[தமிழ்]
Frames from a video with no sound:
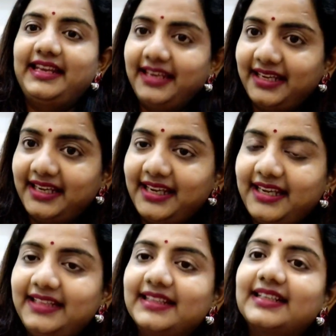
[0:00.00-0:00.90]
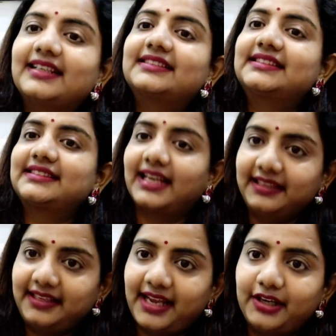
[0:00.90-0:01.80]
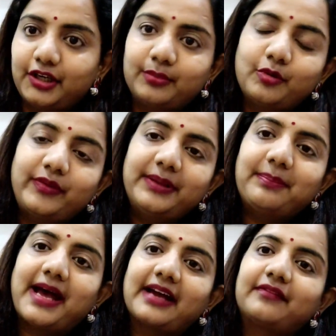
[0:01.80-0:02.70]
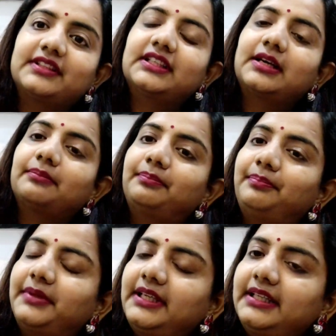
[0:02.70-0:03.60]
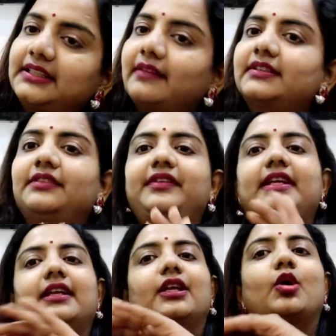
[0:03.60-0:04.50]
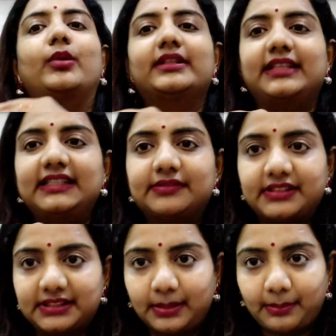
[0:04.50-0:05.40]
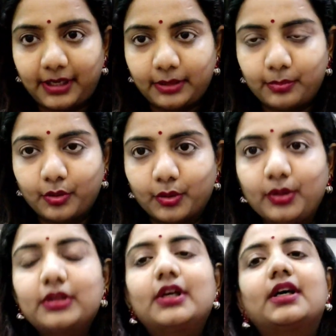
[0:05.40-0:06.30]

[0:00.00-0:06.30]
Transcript: இன்னைக்கு இந்த சன் டேன் ரிமூவிங் பேக் வந்து கம்ப்ளீட்டா வந்து வீட்டில் இருக்கக்கூடிய திங்ஸ் வச்சு தான் பண்ண போறோம்